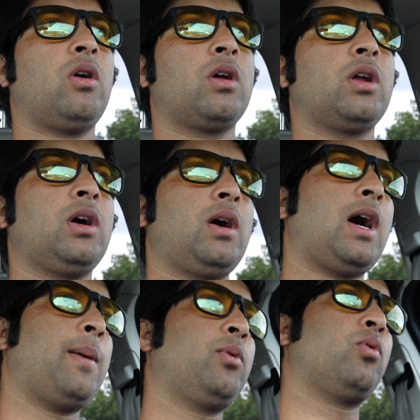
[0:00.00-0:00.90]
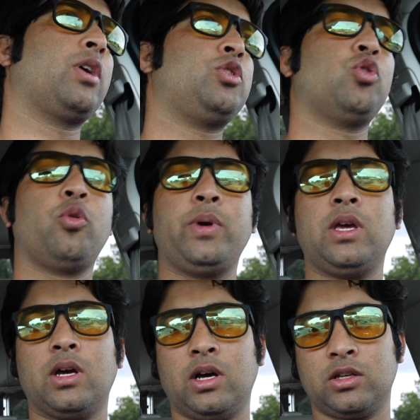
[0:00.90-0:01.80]
और आप लोगों के जो
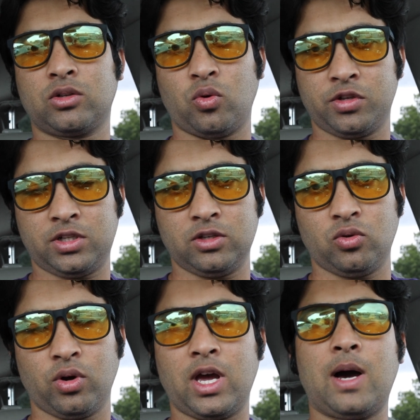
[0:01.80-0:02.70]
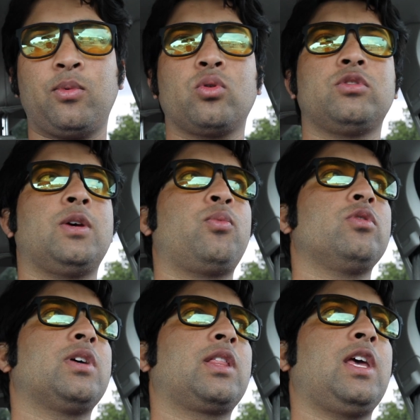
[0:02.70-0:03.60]
भी क्वेश्चन होंगे आप लोग उनसे से
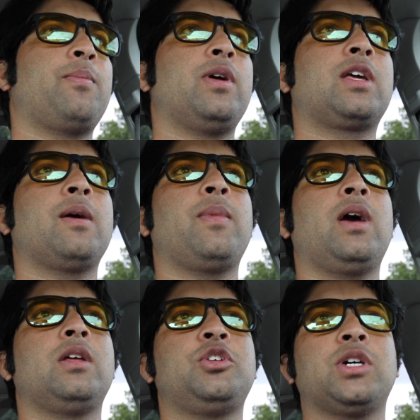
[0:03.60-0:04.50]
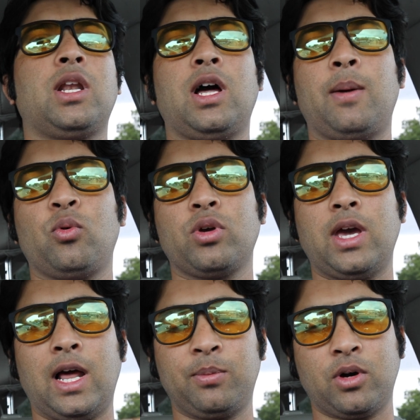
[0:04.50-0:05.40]
पूछ सकते हैं बल्कि मैं इन आप लोगों की हेल्प